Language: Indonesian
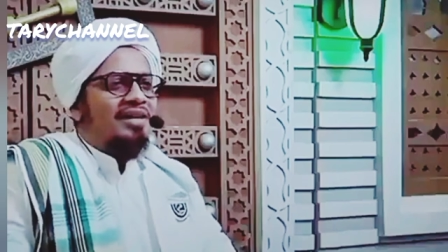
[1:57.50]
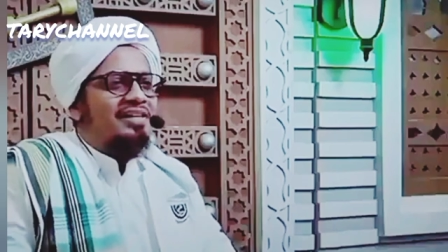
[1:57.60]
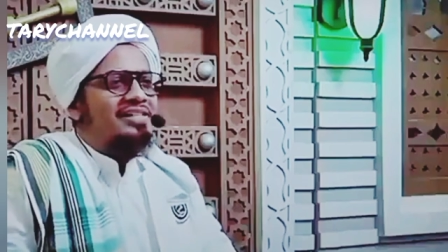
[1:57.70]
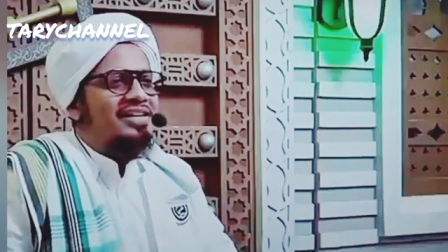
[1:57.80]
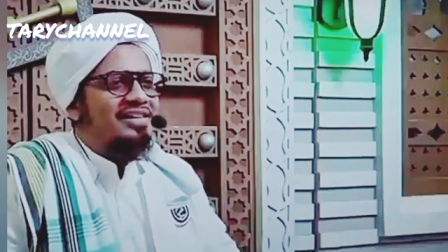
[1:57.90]
kalau
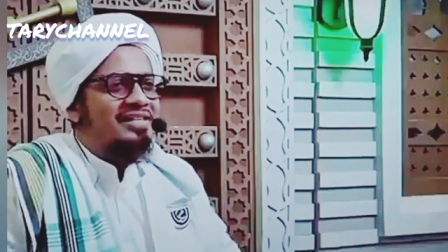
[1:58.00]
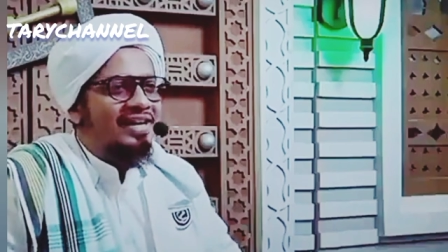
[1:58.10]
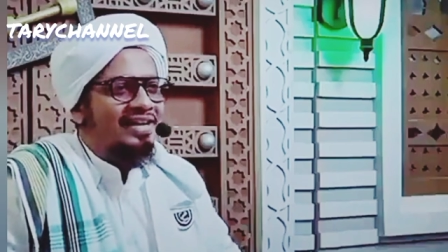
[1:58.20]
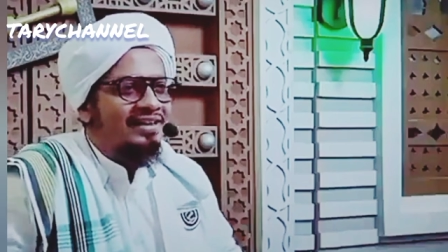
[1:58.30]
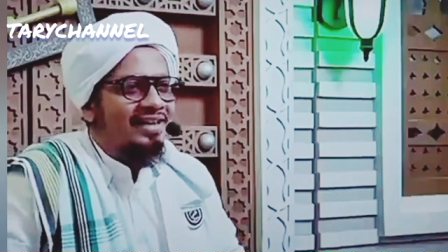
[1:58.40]
nggak
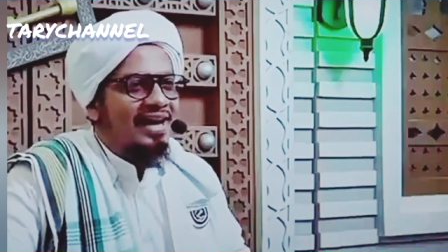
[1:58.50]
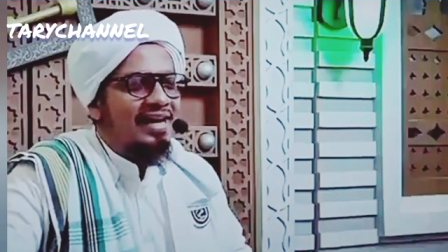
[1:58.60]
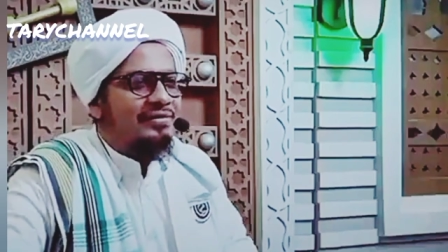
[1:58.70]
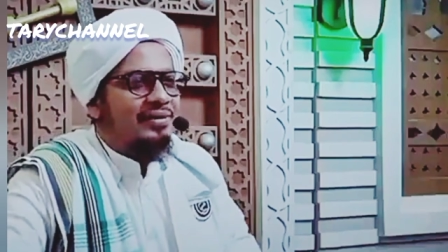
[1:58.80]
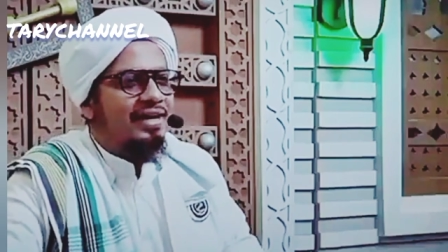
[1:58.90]
dijazakan
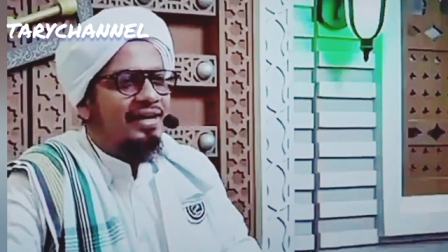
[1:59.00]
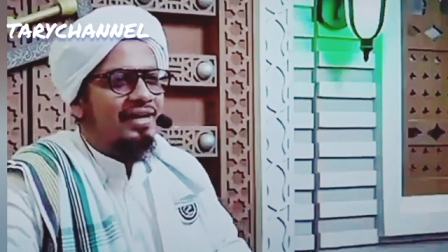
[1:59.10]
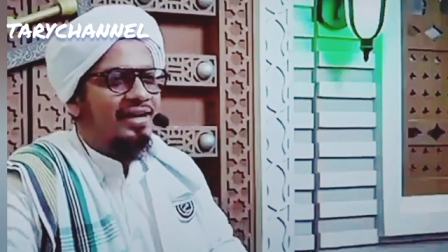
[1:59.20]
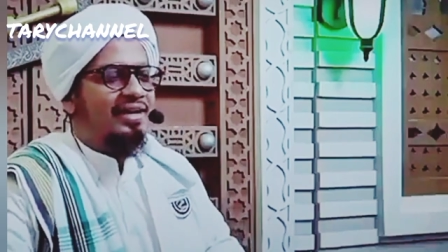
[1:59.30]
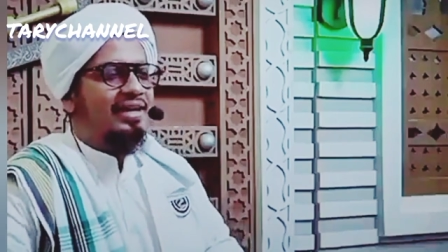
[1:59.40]
nggak anu ya
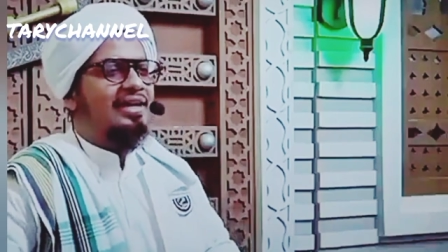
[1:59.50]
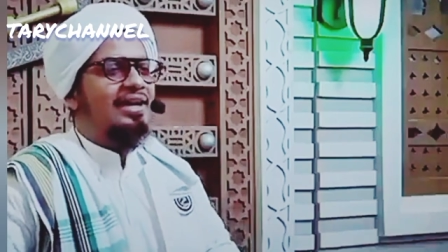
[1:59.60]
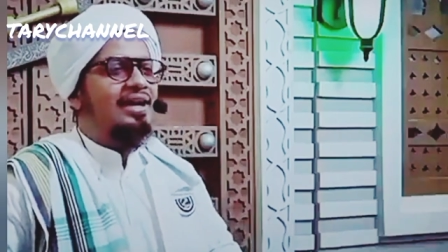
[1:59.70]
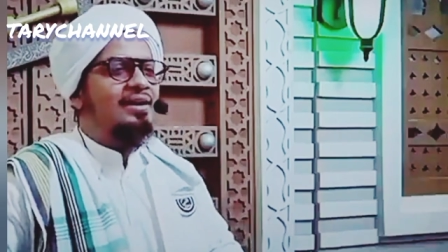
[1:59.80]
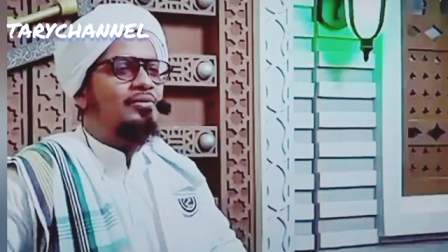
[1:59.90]
nggak
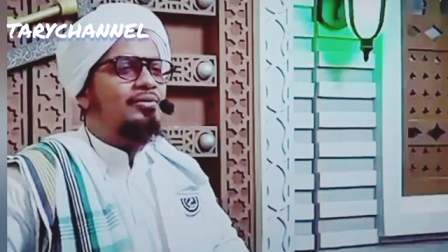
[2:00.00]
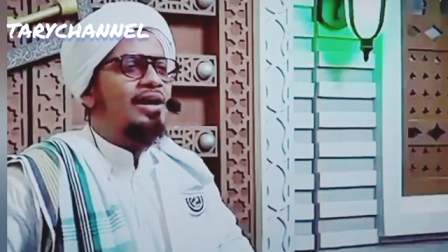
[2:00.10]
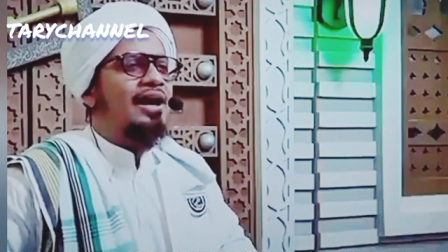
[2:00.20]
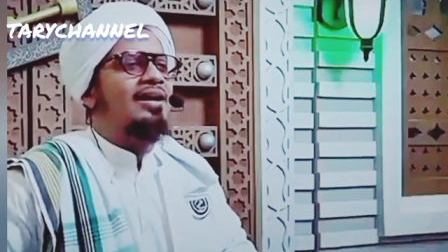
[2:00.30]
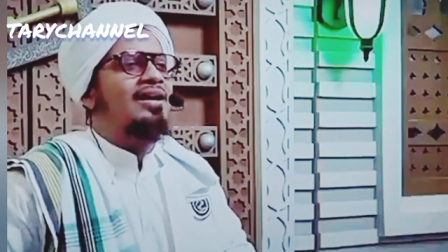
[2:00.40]
nggak
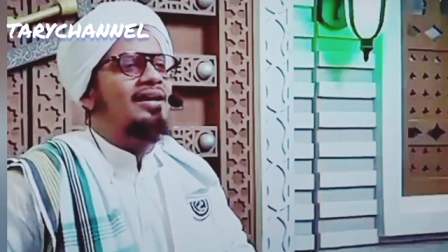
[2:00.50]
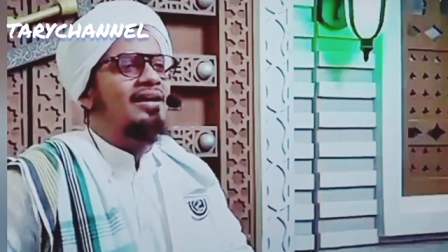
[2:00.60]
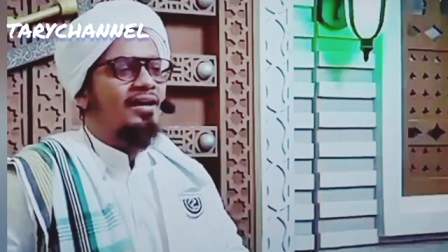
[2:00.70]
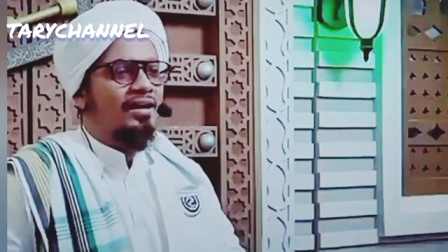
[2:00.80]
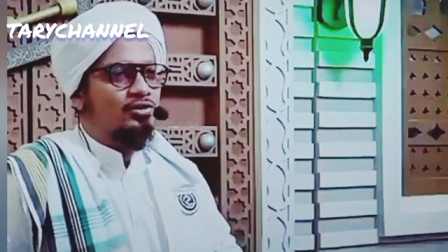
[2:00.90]
kurang
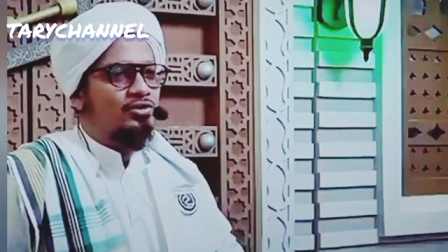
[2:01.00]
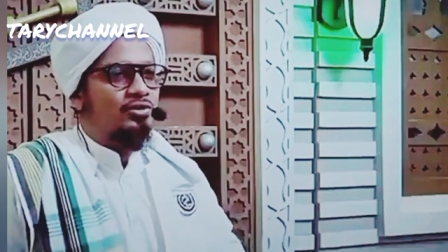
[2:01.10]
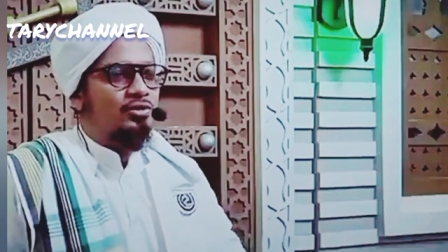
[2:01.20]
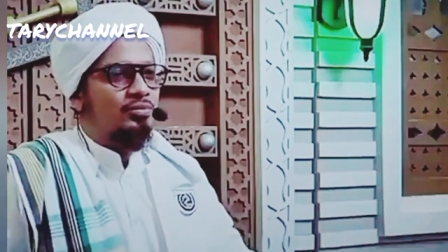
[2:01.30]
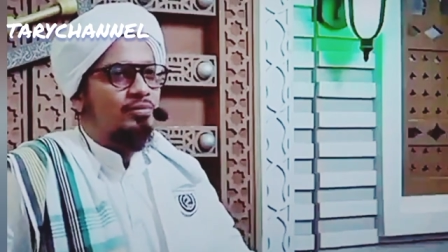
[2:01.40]

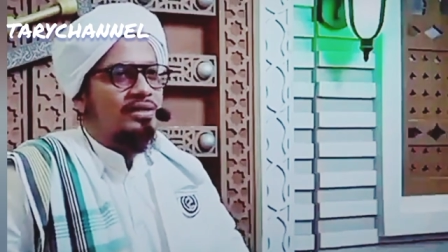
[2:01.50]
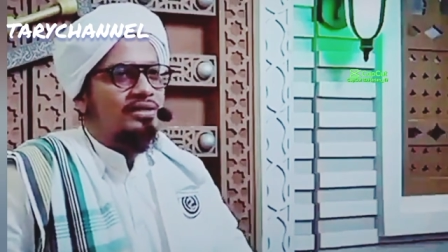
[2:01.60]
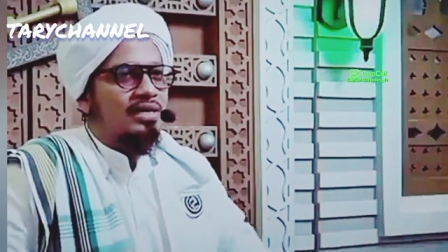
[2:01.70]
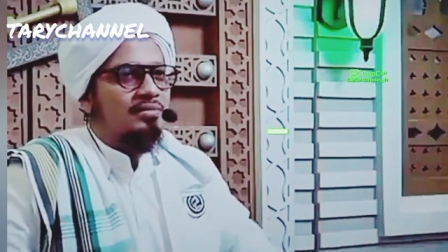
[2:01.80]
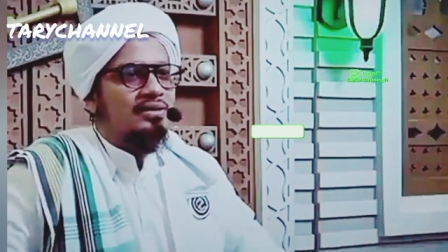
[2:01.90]
harus
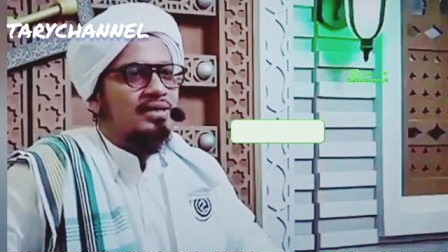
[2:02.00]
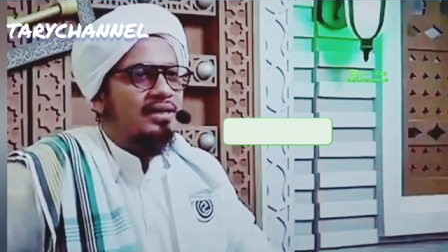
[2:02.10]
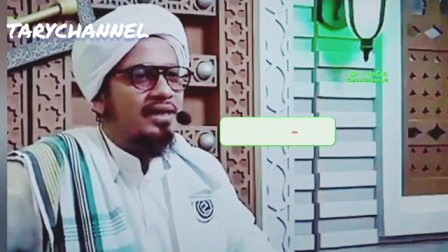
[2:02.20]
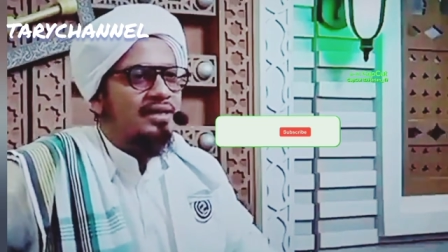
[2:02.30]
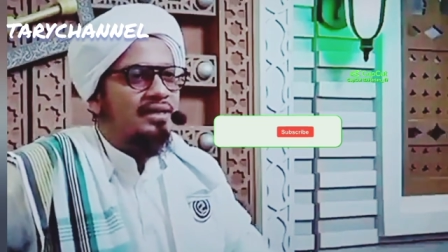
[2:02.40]
bacaan-bacaan